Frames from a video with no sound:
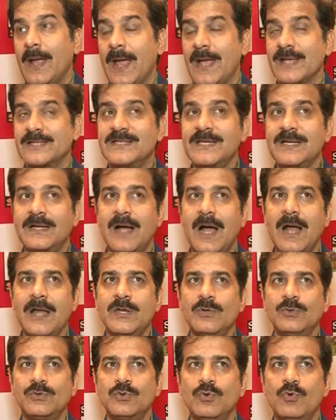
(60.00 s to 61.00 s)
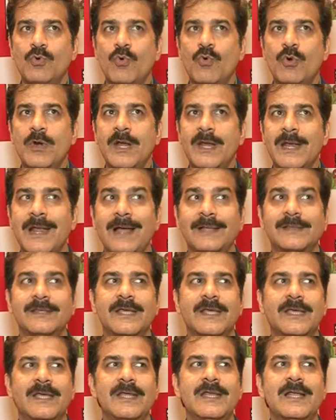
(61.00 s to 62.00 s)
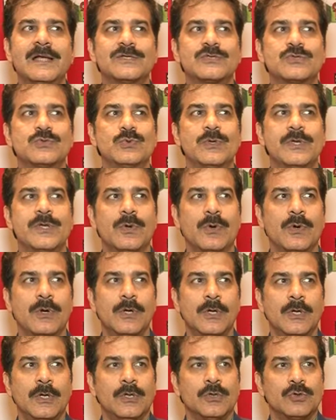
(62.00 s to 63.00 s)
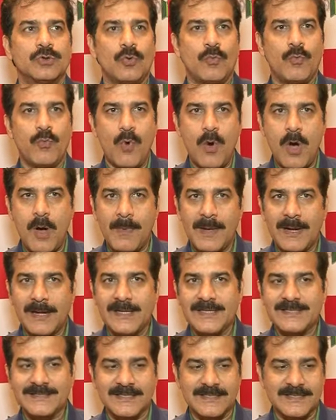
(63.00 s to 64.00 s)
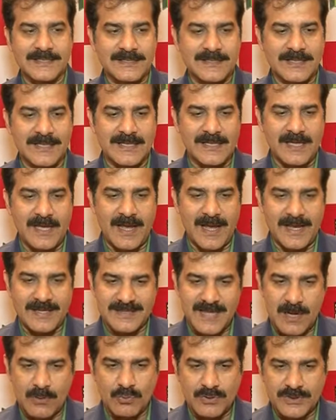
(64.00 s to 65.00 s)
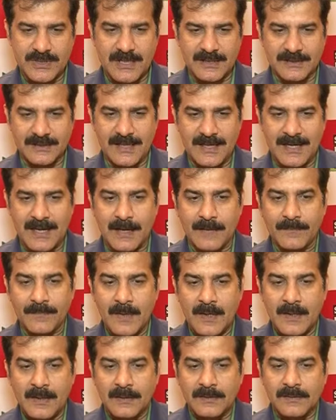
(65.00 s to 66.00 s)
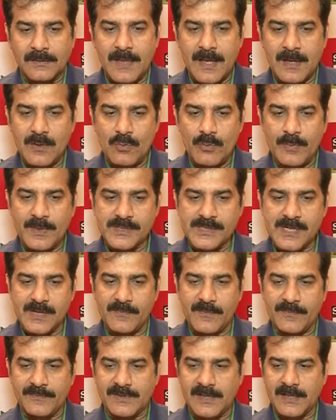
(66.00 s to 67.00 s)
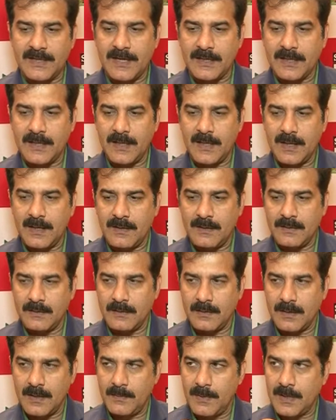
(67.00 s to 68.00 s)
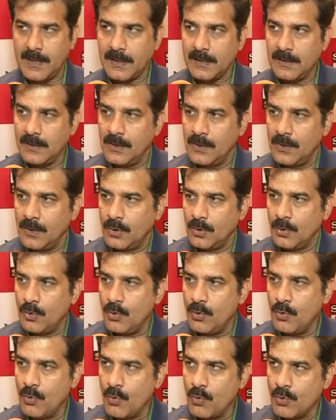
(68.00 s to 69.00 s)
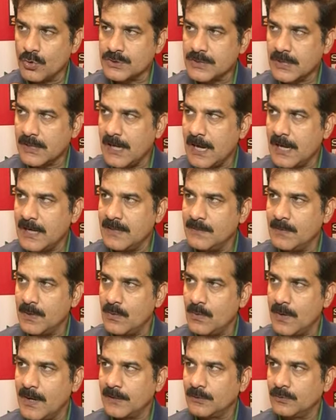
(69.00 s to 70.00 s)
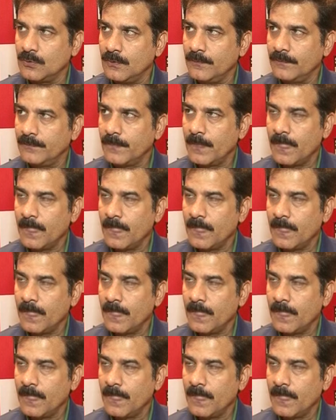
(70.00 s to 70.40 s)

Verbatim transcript: ऐसी कहानी हो जो लोगों ने ना देखी ना सुनी हो तो वो हमारा डिस्कशन चल था कि ऐसा कुछ करते हैं ना देन उमेश के विद आइडिया कि हम अगर लोगों से कहानी मंगवाए तो